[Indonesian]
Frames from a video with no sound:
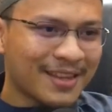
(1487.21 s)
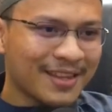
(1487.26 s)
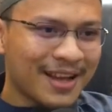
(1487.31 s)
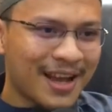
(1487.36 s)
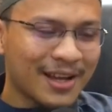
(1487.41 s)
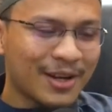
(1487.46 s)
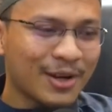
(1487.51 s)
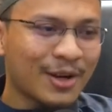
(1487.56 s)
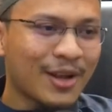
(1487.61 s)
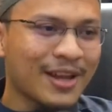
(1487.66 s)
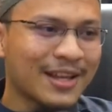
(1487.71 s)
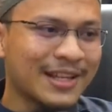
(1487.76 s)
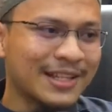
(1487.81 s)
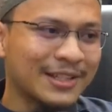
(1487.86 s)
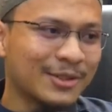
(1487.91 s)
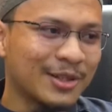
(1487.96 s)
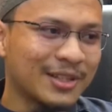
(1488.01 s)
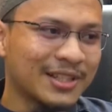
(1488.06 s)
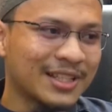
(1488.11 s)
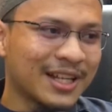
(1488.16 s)
Akhirnya kayak
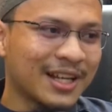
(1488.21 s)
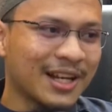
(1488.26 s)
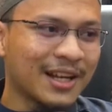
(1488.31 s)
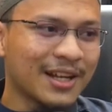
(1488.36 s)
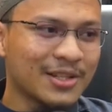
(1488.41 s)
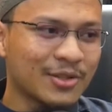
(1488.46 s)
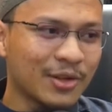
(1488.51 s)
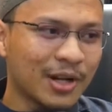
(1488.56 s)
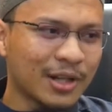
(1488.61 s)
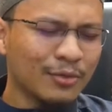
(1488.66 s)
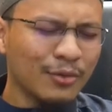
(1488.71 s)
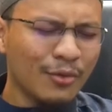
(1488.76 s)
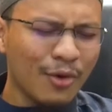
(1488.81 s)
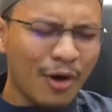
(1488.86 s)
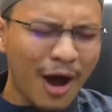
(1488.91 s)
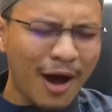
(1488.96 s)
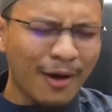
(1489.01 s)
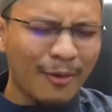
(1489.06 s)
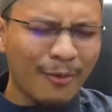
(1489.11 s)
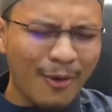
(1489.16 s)
gitu. Ketika lagi sholat,
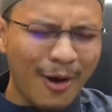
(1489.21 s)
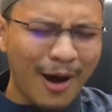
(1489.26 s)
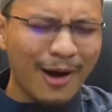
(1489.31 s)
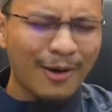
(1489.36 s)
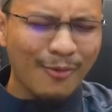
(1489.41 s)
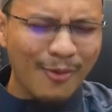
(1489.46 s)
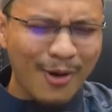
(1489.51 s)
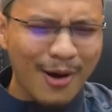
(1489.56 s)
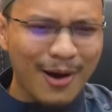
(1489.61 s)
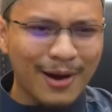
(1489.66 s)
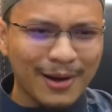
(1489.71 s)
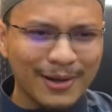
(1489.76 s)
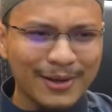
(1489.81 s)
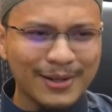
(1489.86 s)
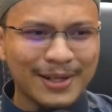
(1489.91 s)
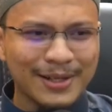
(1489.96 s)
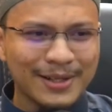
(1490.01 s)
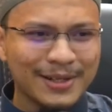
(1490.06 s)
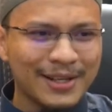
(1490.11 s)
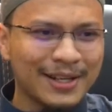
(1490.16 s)
wah, wah, wah,
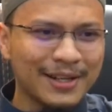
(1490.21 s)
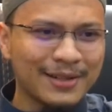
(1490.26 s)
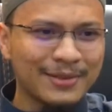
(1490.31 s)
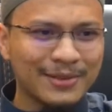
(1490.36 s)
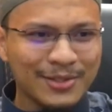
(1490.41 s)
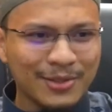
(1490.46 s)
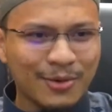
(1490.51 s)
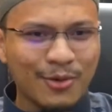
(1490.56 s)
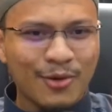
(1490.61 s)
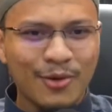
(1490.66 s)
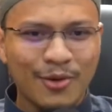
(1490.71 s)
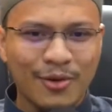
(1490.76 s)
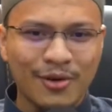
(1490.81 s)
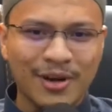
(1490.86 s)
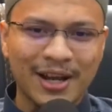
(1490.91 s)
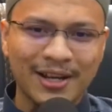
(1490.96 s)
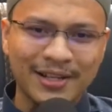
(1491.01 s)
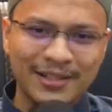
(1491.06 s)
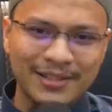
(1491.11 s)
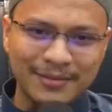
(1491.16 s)
ada, ada yang
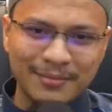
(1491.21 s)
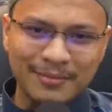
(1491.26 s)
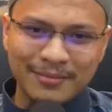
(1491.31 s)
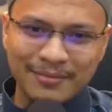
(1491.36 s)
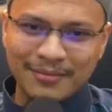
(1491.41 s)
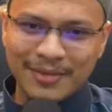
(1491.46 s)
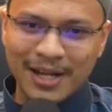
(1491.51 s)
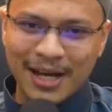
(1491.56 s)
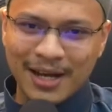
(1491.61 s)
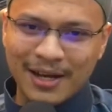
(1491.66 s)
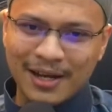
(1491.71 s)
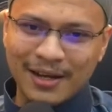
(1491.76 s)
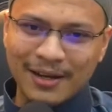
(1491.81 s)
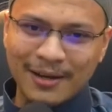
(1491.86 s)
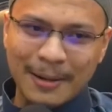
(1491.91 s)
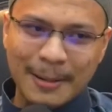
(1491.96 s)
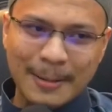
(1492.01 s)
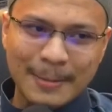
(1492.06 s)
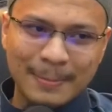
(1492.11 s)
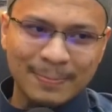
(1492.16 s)
cekokokan di
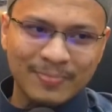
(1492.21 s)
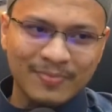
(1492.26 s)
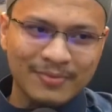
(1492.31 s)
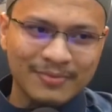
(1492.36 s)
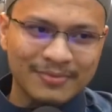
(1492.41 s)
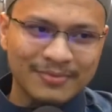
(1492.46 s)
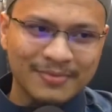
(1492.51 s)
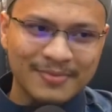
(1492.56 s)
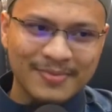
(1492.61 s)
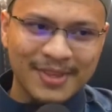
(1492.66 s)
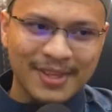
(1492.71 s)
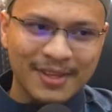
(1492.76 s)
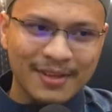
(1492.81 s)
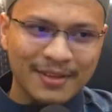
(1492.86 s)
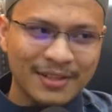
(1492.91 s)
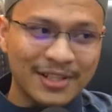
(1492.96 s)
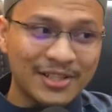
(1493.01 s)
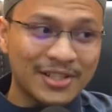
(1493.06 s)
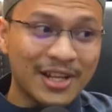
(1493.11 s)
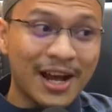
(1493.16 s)
belakang.
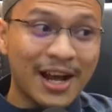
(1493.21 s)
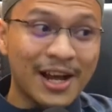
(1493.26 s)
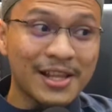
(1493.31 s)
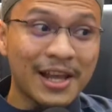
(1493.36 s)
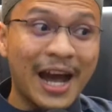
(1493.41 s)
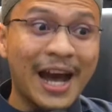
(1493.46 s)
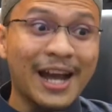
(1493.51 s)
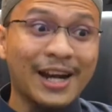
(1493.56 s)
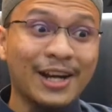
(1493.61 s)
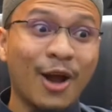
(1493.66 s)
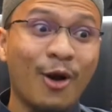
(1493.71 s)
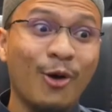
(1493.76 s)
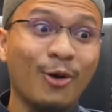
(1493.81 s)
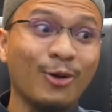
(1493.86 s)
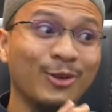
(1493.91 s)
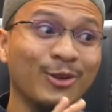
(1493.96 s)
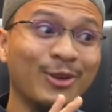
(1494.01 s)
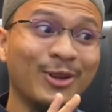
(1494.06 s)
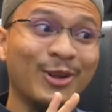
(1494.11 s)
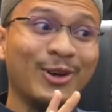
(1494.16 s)
Disangkanya karena
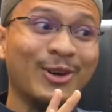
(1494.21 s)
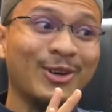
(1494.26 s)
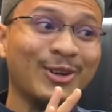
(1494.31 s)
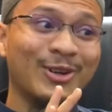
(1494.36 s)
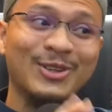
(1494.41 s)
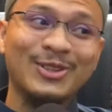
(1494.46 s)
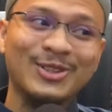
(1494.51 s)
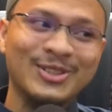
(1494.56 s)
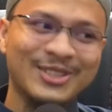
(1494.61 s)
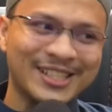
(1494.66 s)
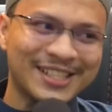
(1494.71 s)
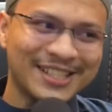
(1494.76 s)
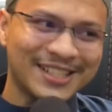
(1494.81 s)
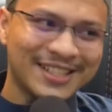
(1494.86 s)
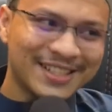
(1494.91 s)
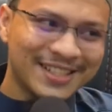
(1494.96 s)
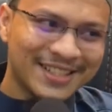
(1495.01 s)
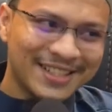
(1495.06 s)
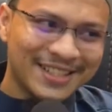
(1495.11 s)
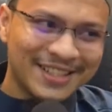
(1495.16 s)
Allah.
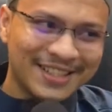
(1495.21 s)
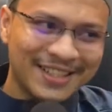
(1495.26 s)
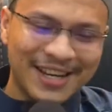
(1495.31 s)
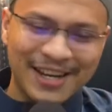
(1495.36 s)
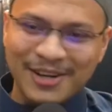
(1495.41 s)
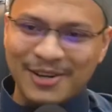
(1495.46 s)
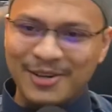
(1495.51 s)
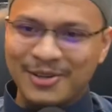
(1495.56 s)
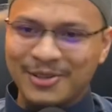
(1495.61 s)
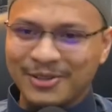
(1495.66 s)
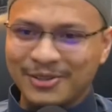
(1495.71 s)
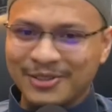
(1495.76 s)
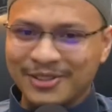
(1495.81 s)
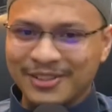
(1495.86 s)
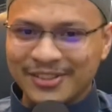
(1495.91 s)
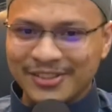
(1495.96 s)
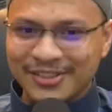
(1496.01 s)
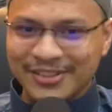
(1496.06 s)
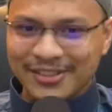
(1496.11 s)
Karena Allah.